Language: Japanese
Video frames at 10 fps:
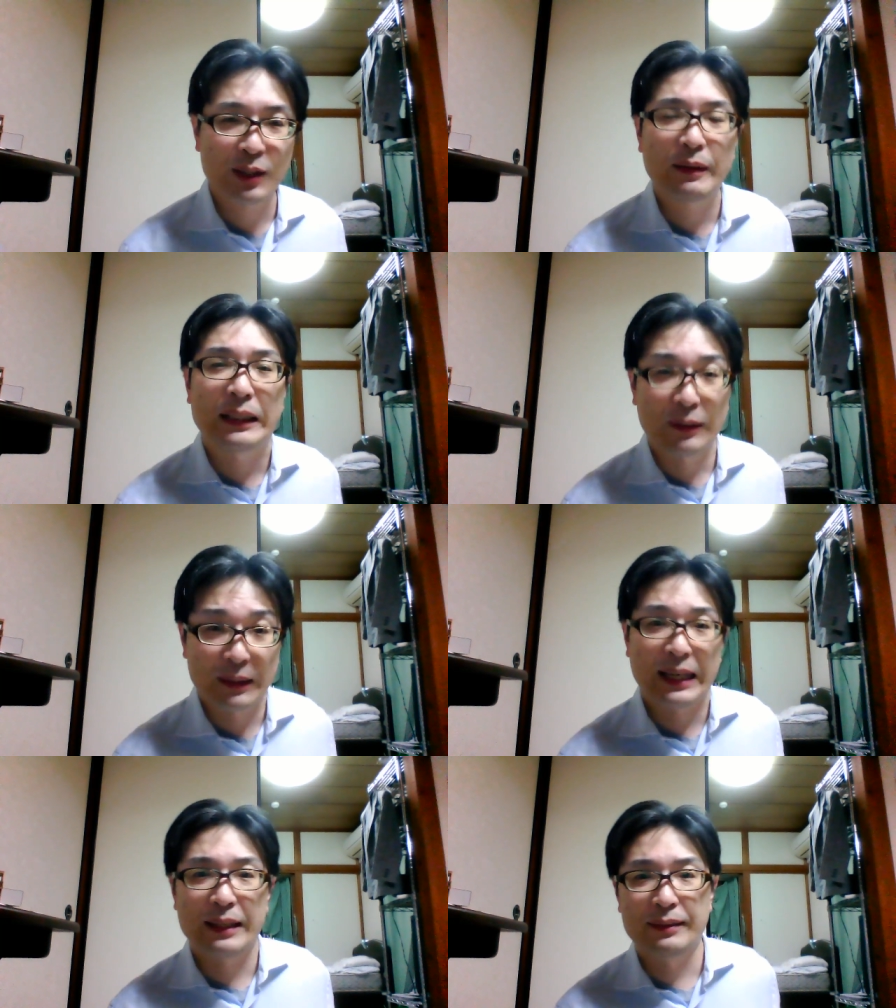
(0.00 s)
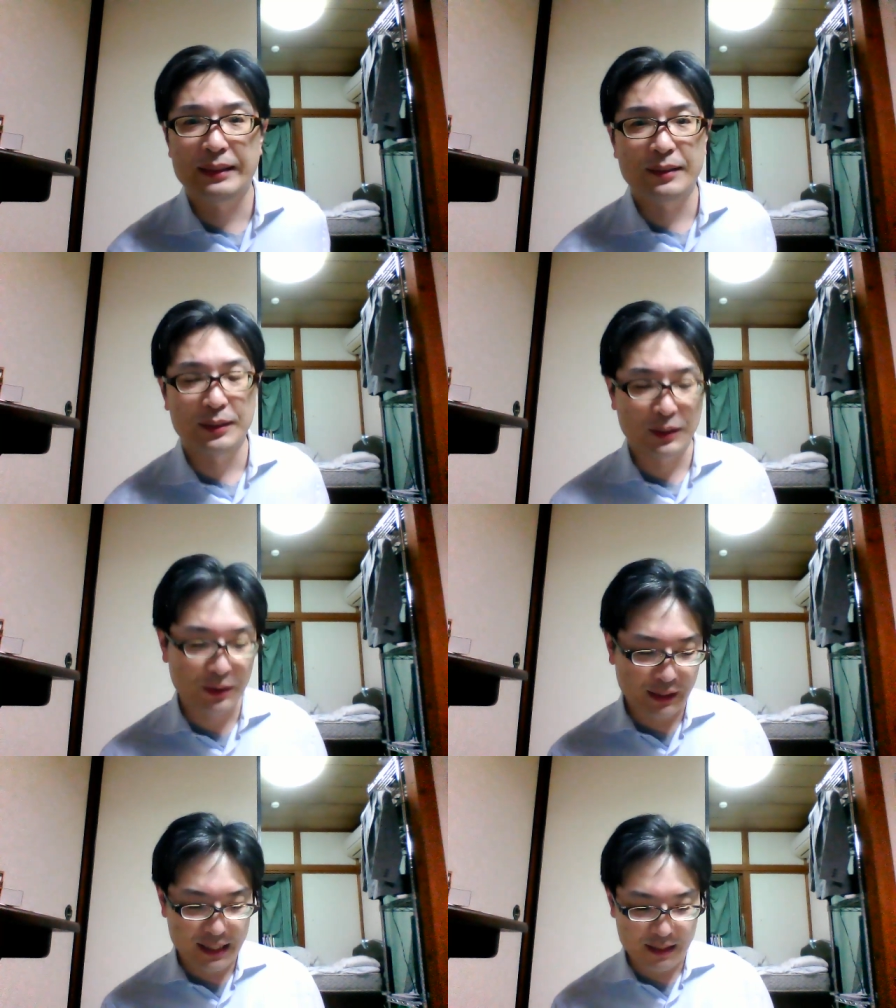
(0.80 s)
これは後で触れること
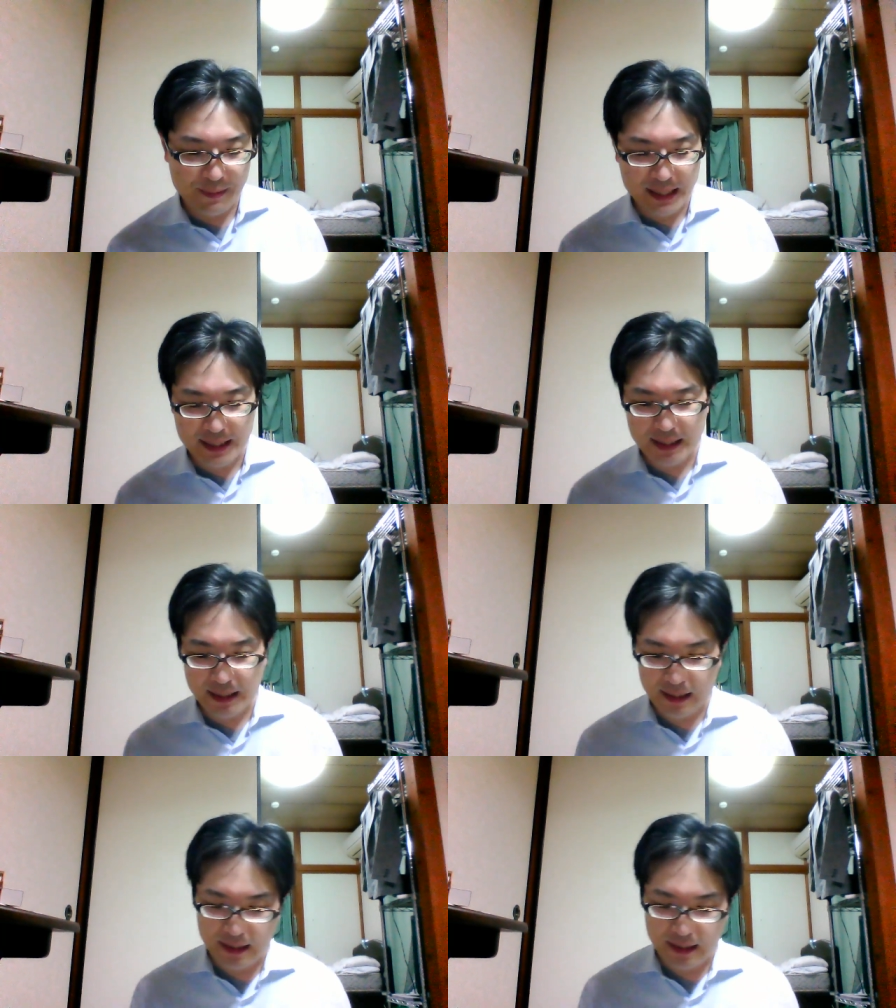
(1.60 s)
といたします。